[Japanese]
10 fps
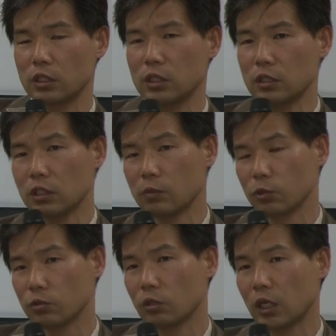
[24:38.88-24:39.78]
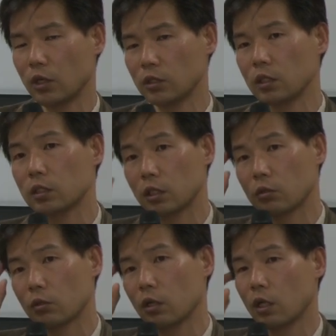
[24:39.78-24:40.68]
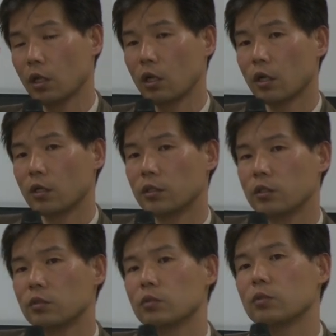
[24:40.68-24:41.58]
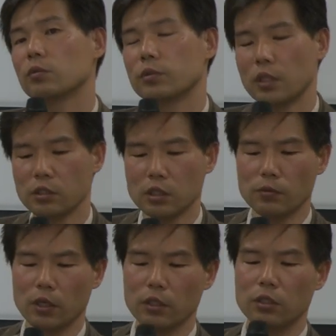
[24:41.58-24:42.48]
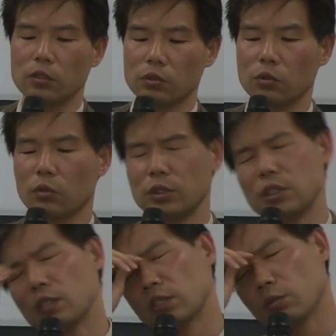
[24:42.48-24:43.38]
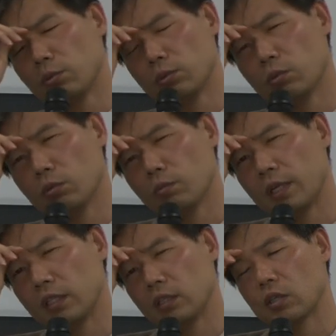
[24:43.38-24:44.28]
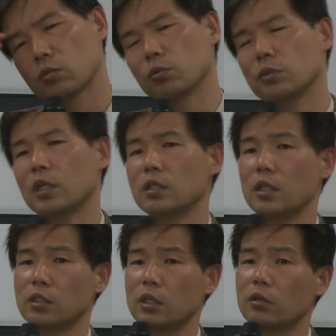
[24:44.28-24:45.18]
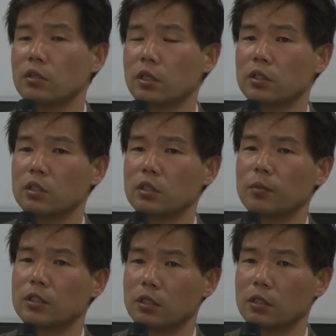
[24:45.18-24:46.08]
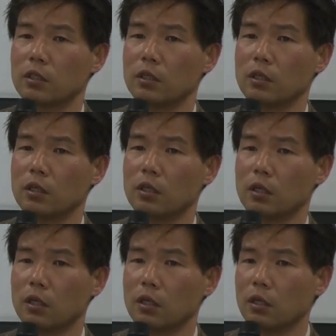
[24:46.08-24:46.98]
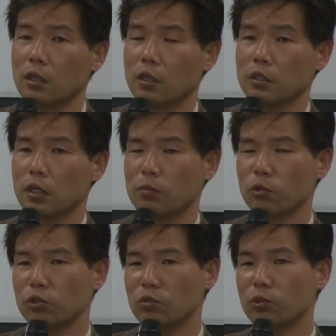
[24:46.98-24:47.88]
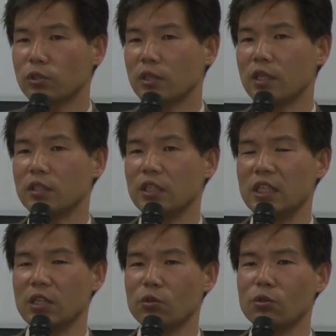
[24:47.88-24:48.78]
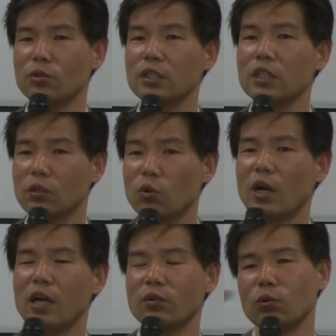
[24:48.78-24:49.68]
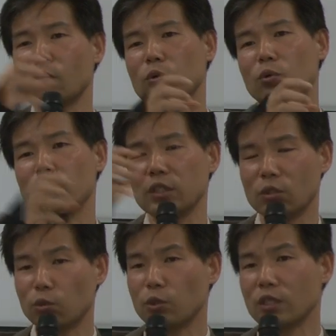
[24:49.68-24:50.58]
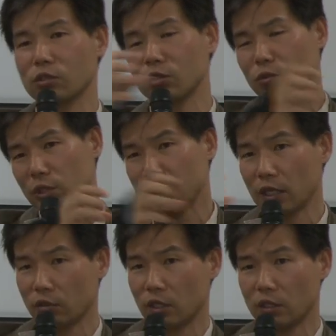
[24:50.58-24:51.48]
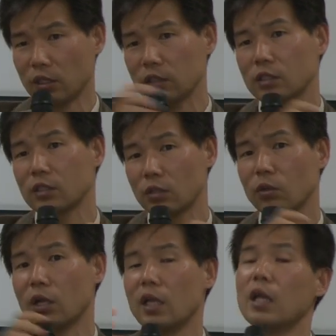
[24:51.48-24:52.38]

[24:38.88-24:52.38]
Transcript: じて認知がものすごく変わっていったという2つに分けて言うと、実はソフトの面ではそんなに大して役割を果たしてません。だからもともとあるイデオロギーをある方向に強化するのでは役立ったんですけど、